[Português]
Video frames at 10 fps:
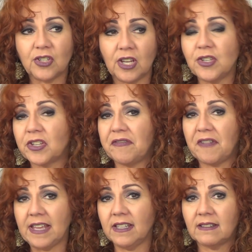Tem gente que
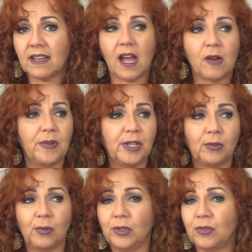vai entrar com o
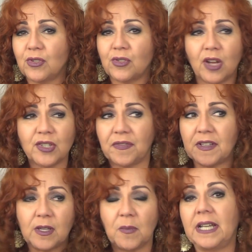intuito só de
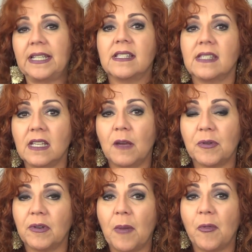fazer uma gracinha
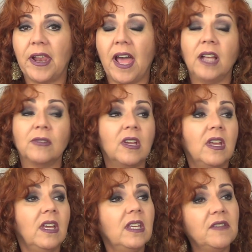para o namorado
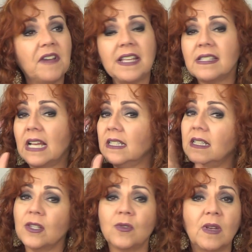e vai
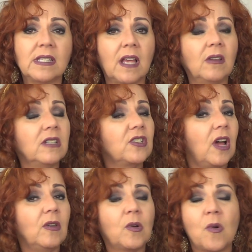sair da sua sala de
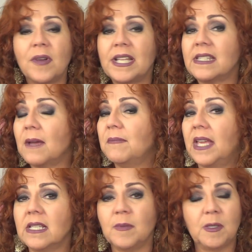aula com essa
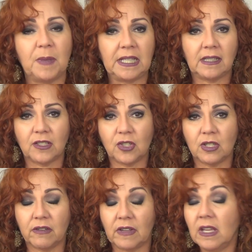mesma
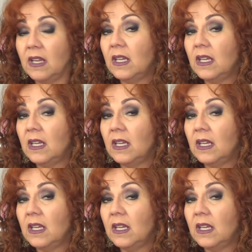expectativa.